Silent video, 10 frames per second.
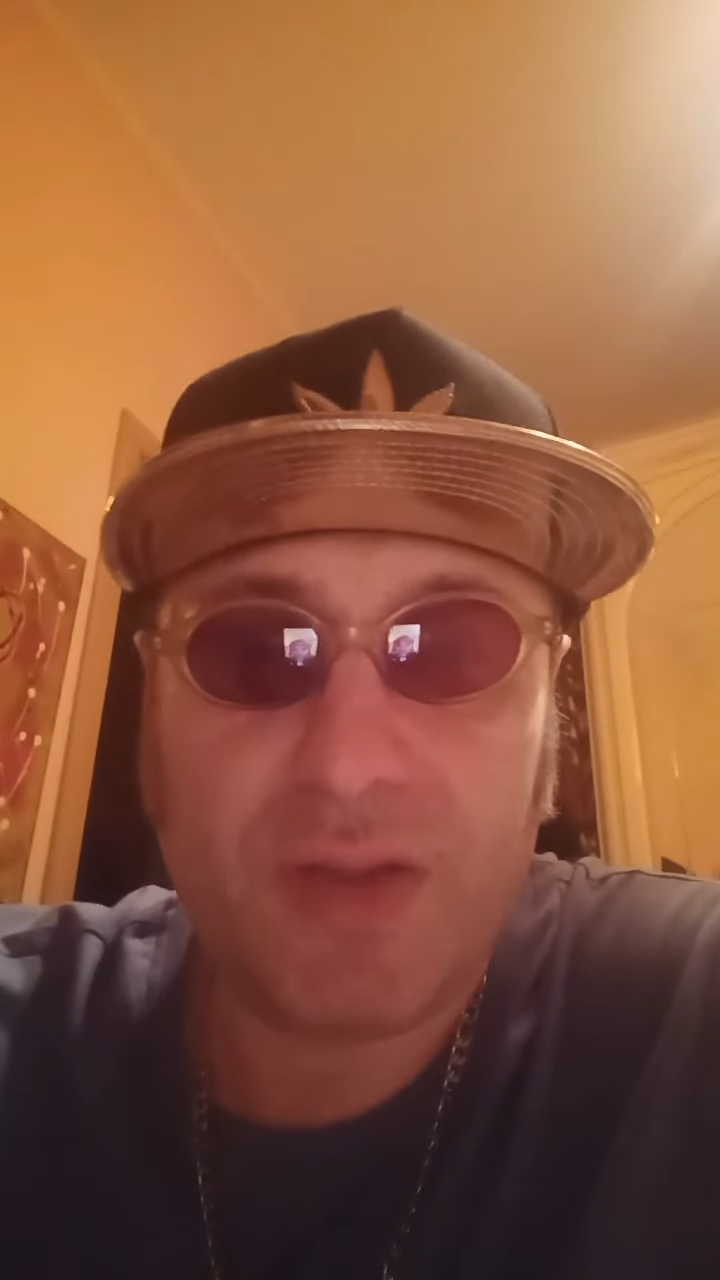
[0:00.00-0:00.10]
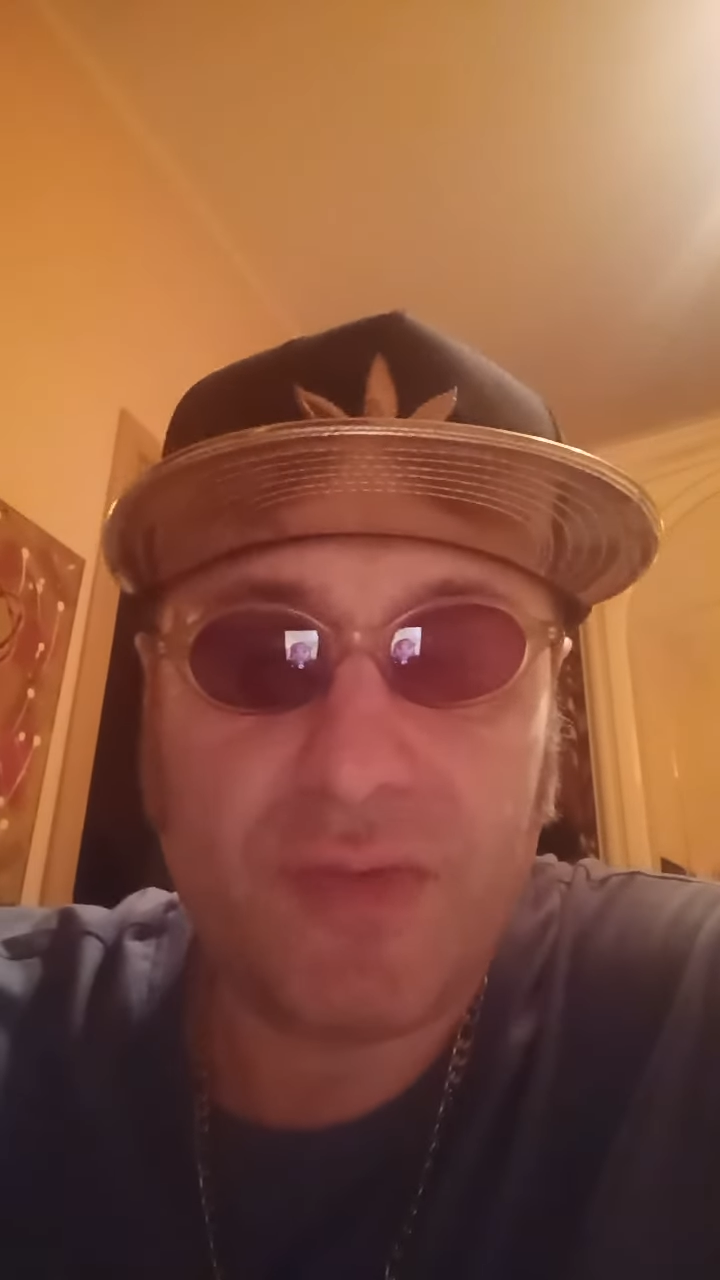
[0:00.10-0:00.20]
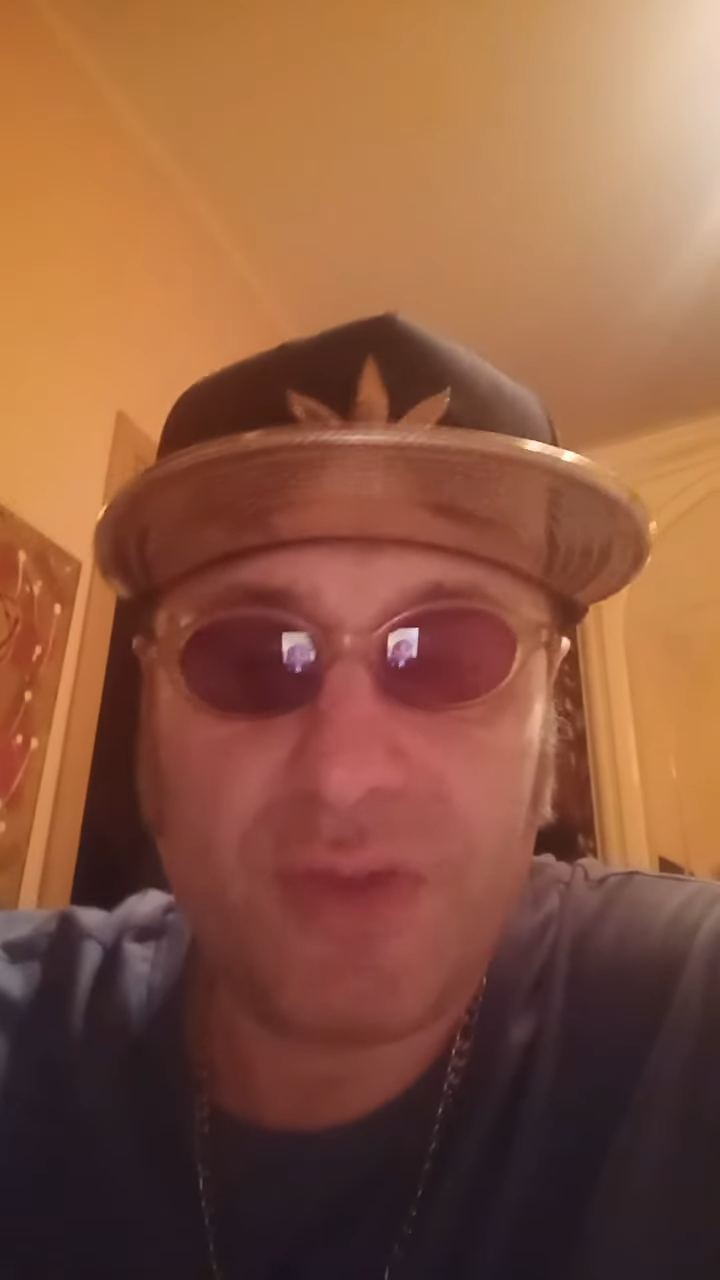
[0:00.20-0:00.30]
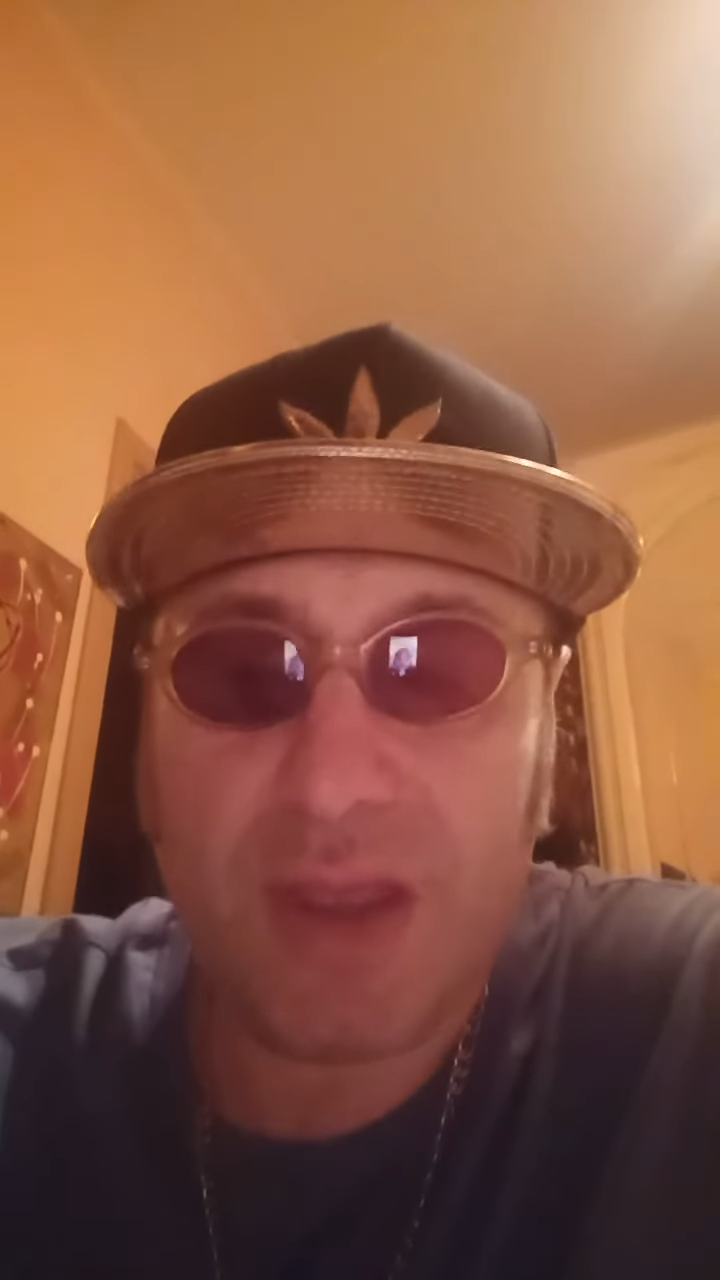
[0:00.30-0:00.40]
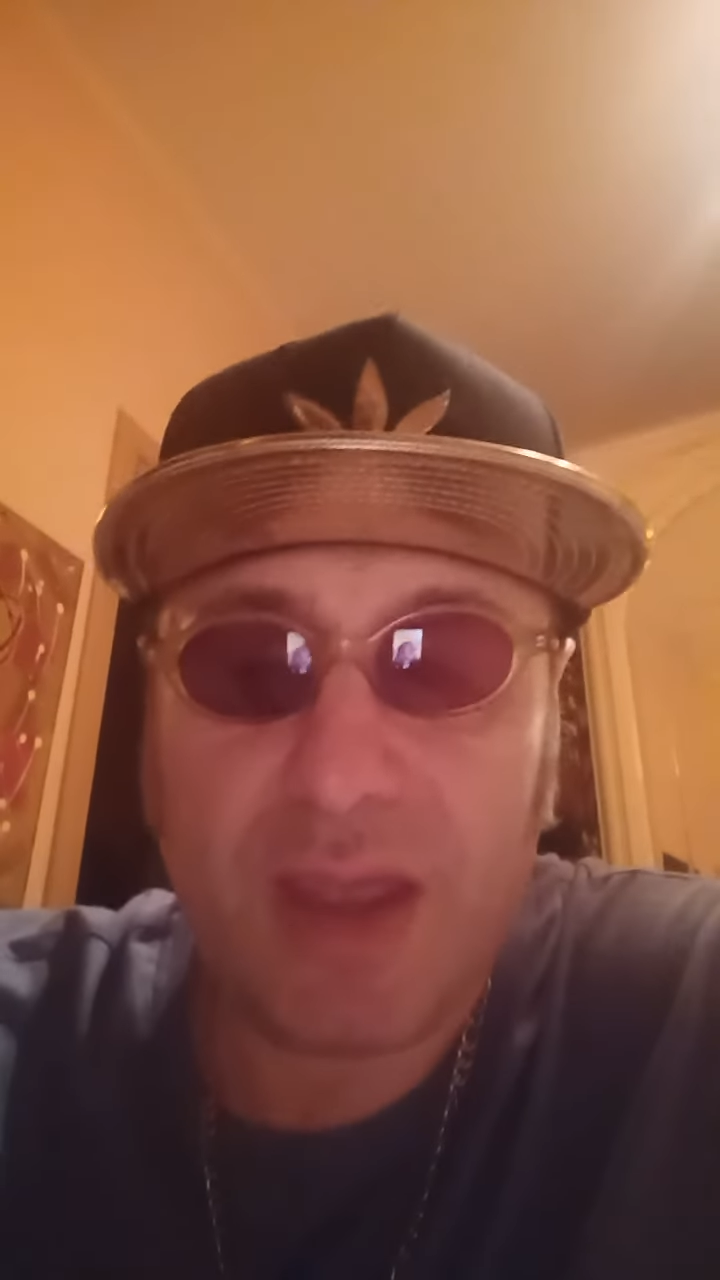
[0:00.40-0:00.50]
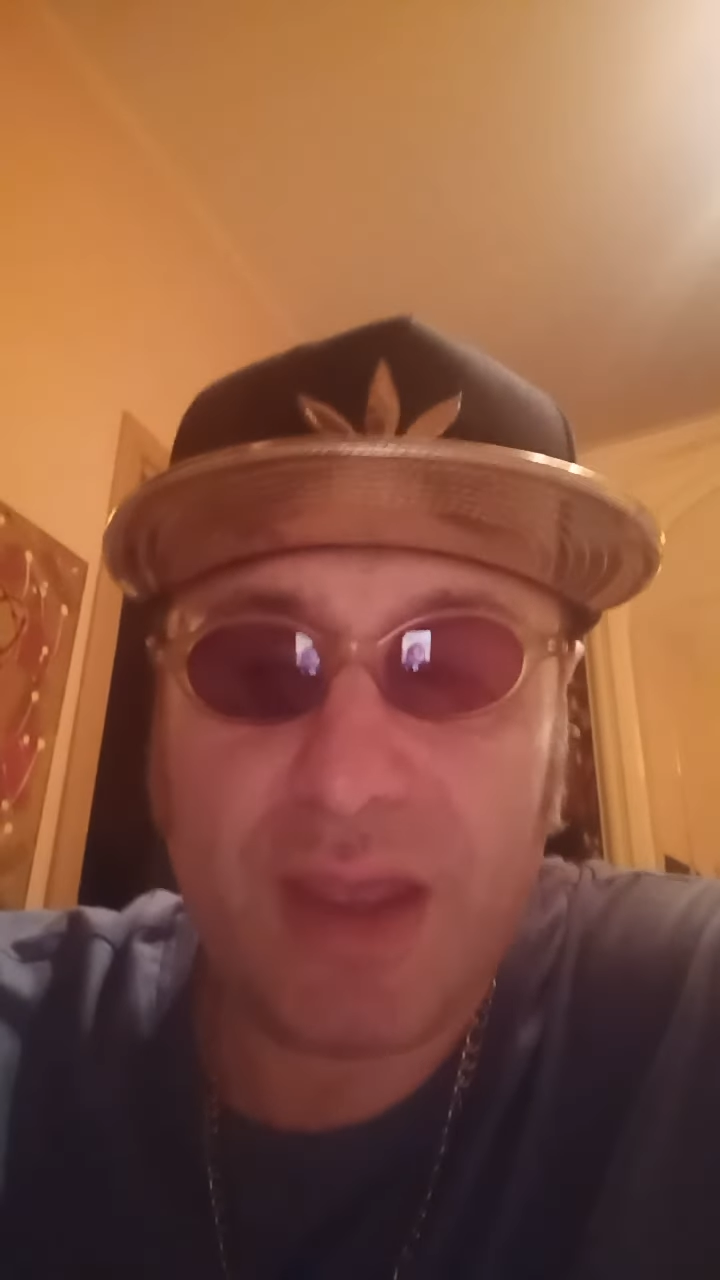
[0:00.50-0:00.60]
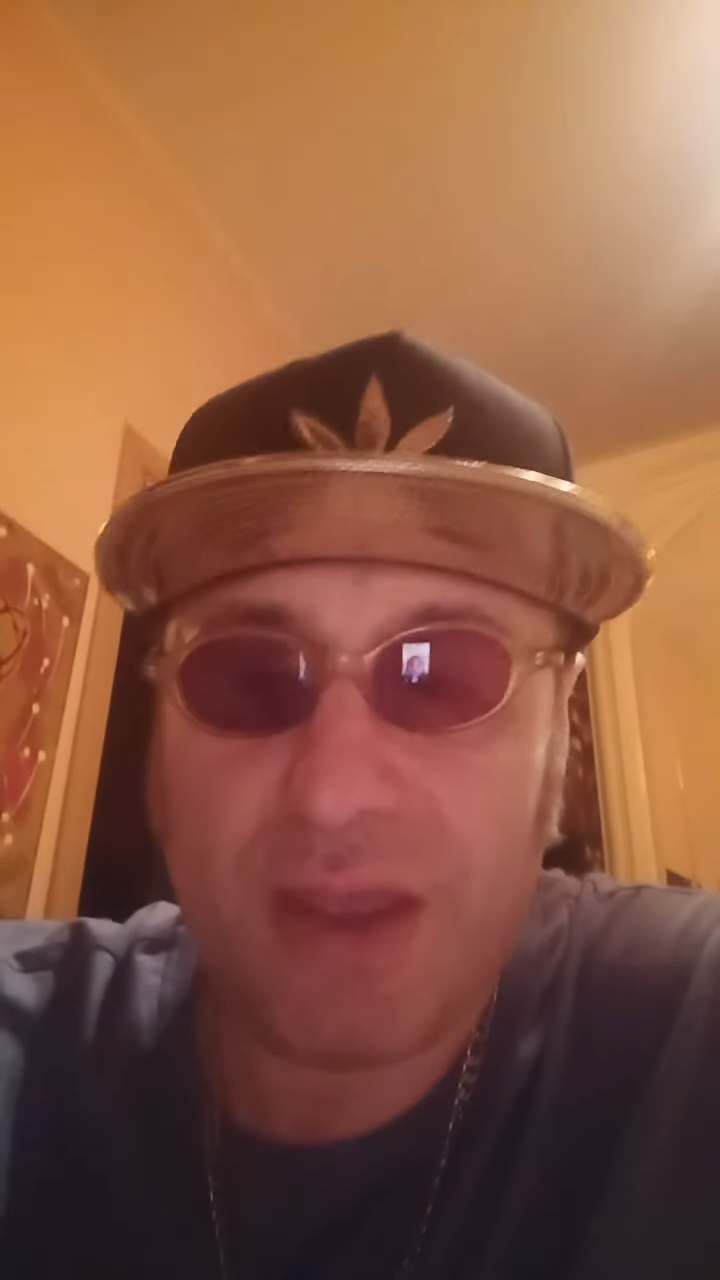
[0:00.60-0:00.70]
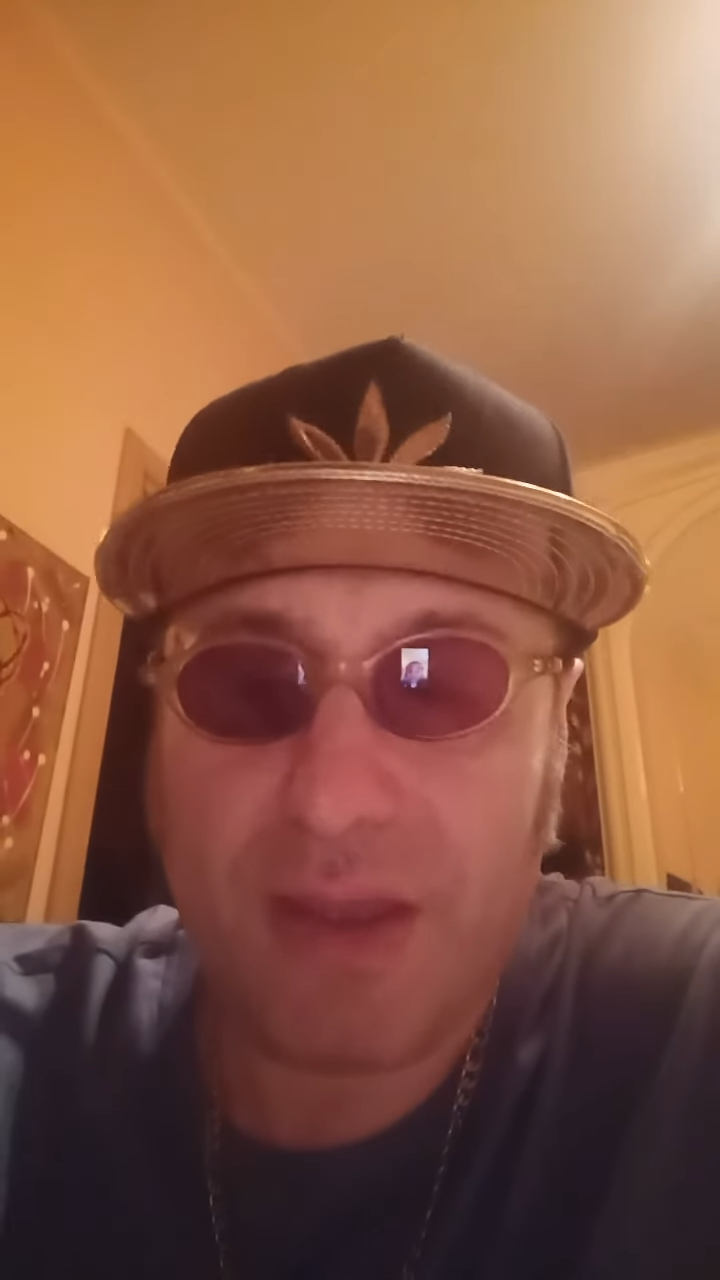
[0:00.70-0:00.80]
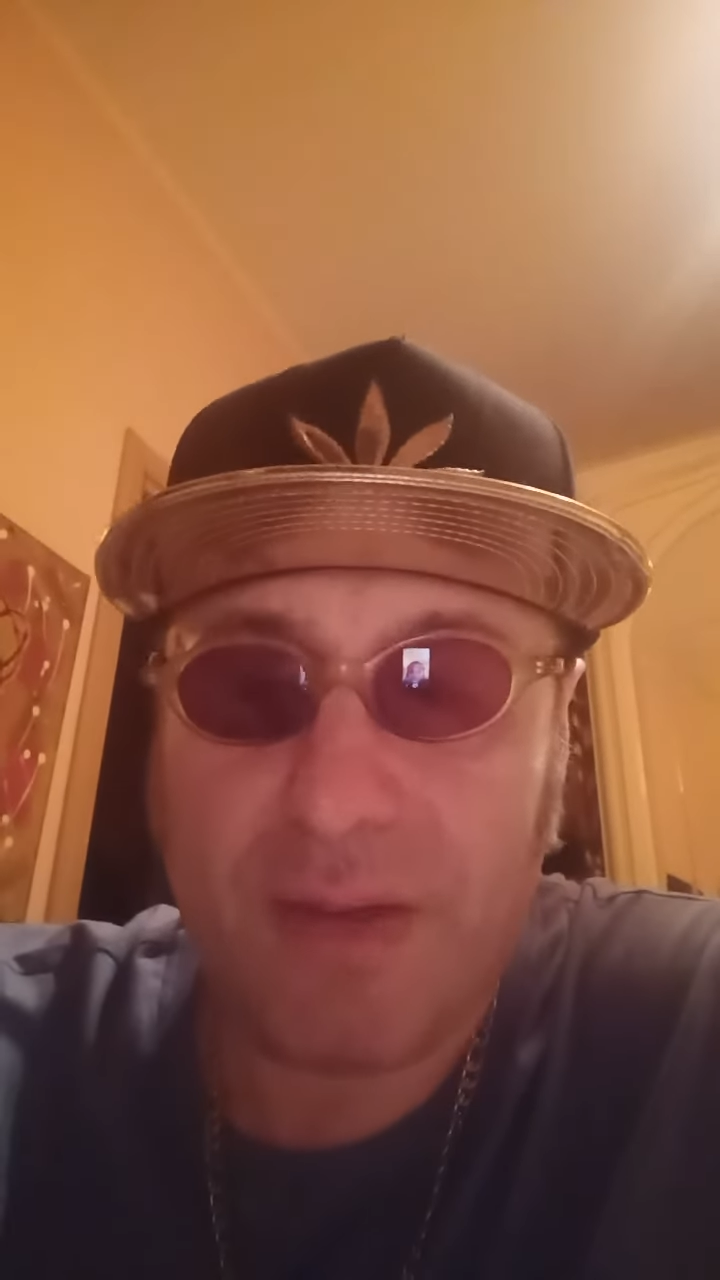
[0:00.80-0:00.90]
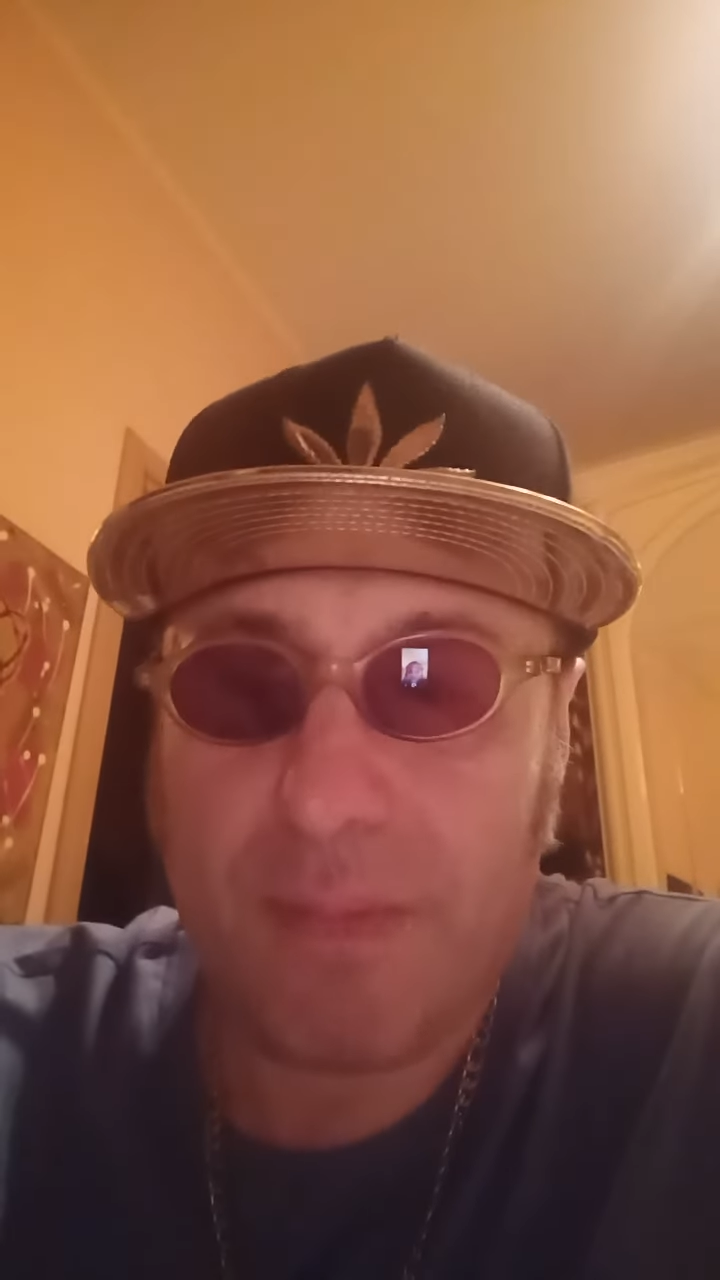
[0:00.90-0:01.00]

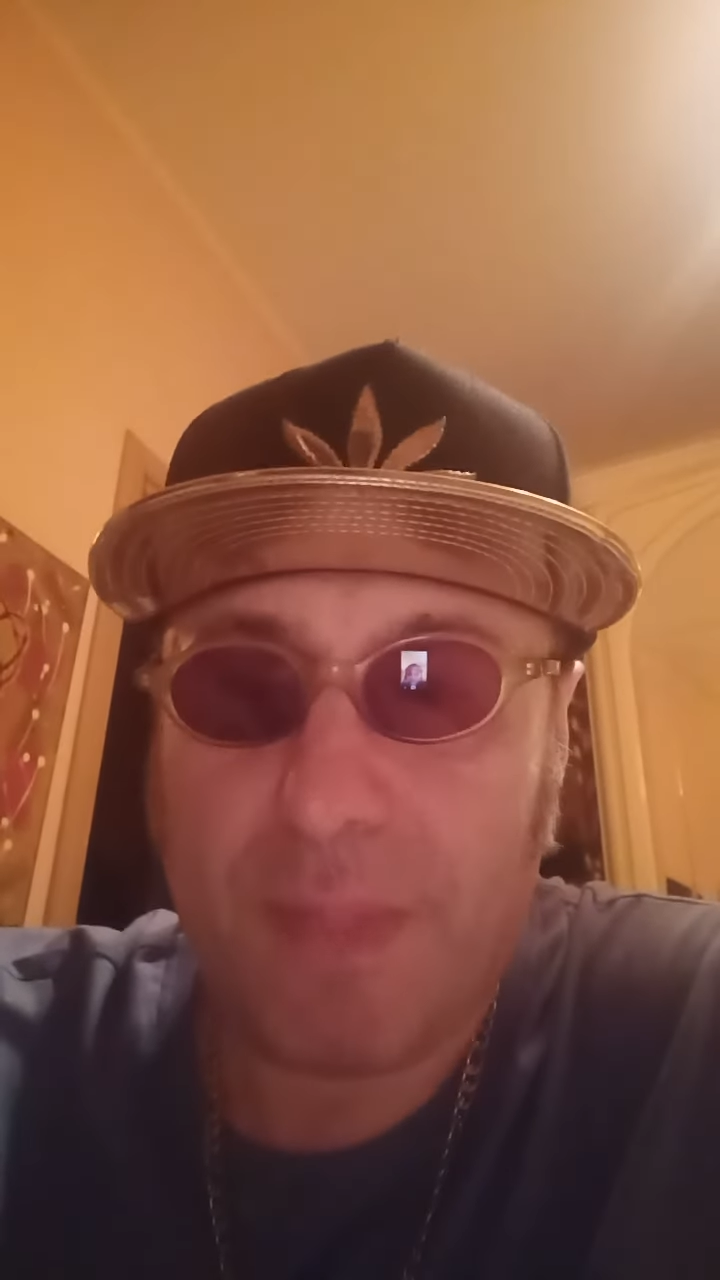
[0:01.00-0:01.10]
cioè,